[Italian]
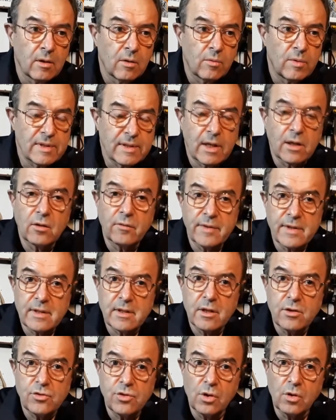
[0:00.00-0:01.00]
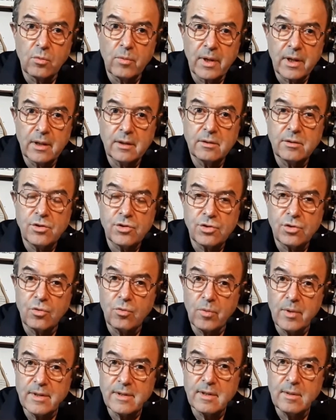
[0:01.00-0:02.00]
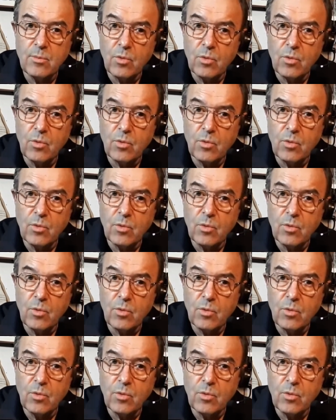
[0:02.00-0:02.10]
Quest'anno festeggio il 45